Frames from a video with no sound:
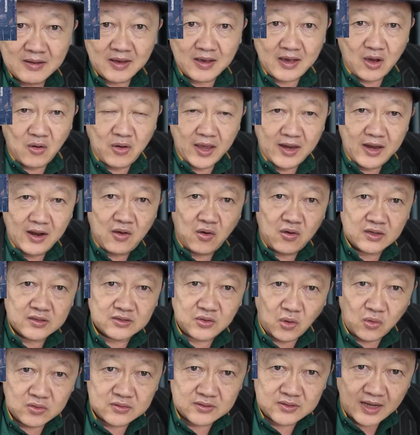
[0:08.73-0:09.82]
เขาเห็นแล้วเขาก็
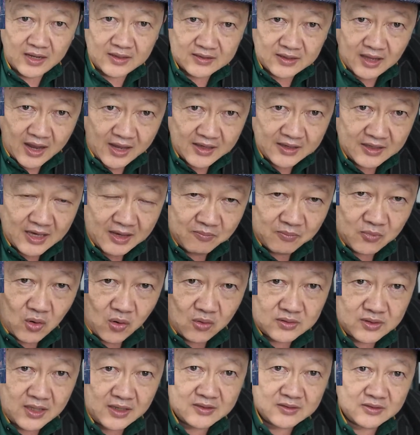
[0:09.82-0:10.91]
ตกใจถ่ายคลิปลง
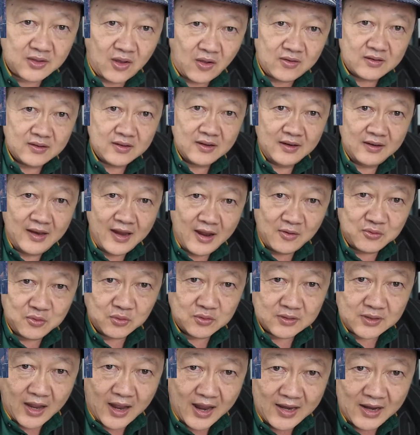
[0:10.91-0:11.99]
ติ๊กต็อกแล้วสุ
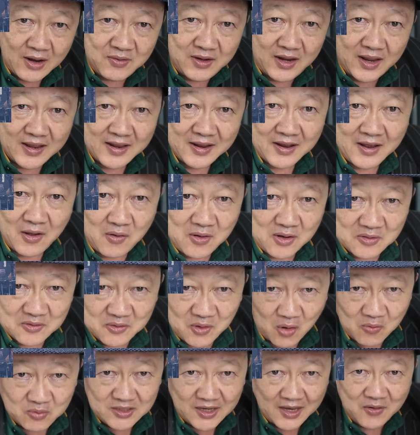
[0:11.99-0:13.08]
ดท้ายแล้วเนี่ยเขาก็
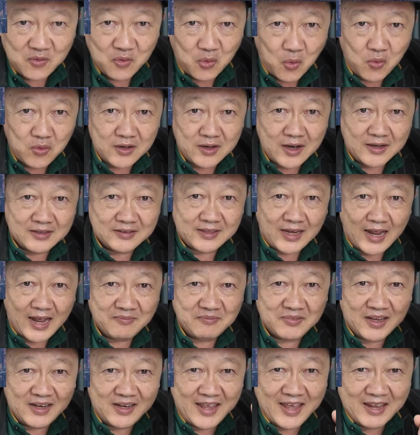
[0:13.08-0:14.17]
ต้องใช้ Google
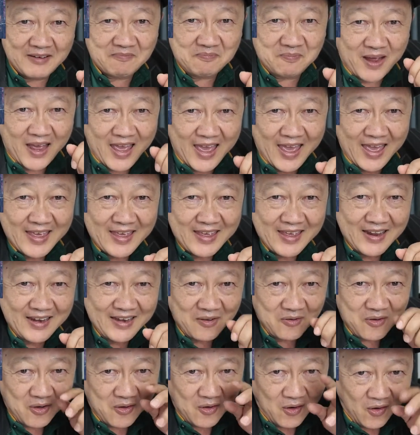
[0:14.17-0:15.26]
Translate แปล
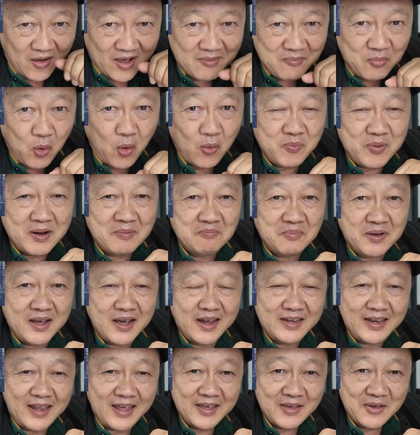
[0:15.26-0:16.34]
แล้วก็ขอให้พวกเพื่อ
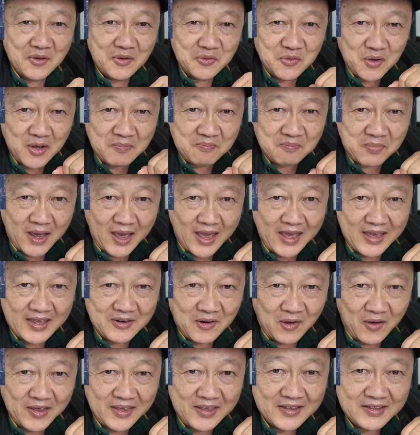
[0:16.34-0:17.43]
นๆเนี่ยช่วยแปลให้
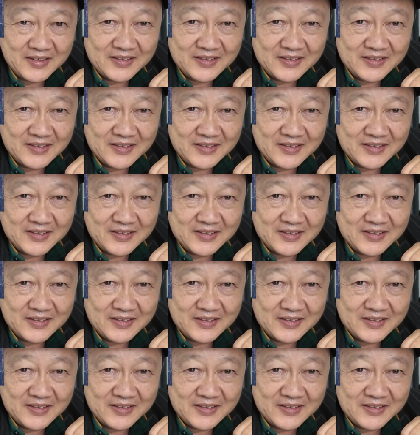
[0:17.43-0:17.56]
หน่อย